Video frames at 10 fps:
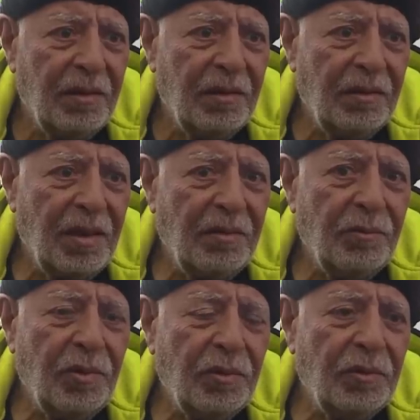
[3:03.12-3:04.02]
Yani
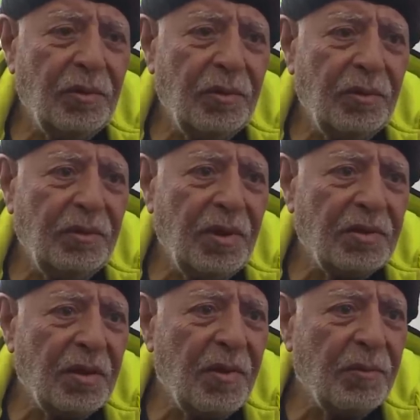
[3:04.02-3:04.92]
bu
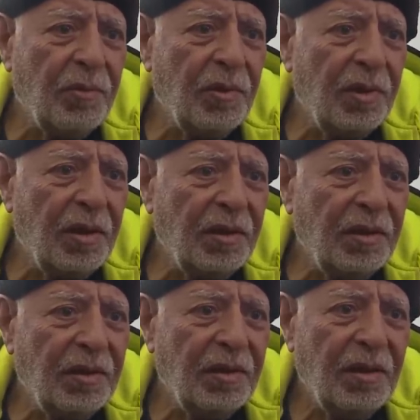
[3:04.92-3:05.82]
yaşamak bu
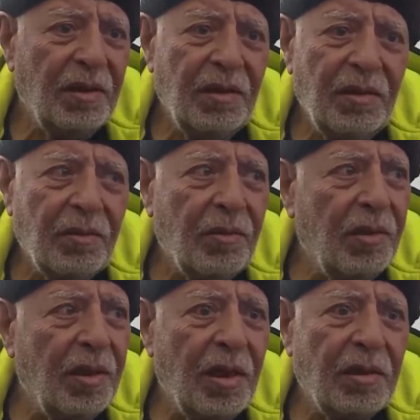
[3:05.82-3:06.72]
olayı
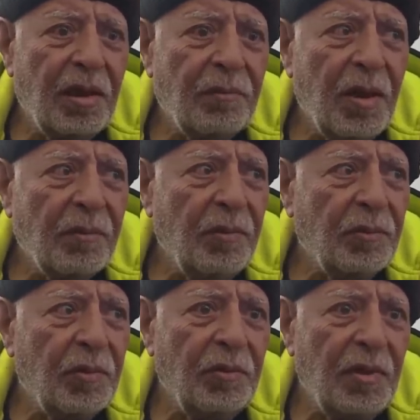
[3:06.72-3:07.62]
kolay atlatmak
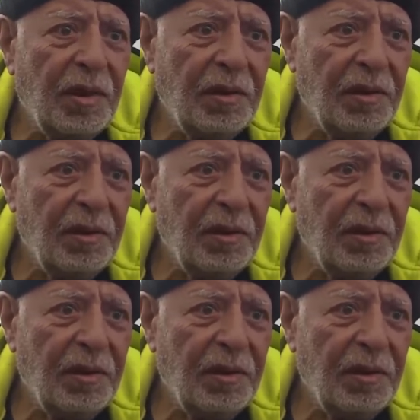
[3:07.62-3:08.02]
mümkün değil.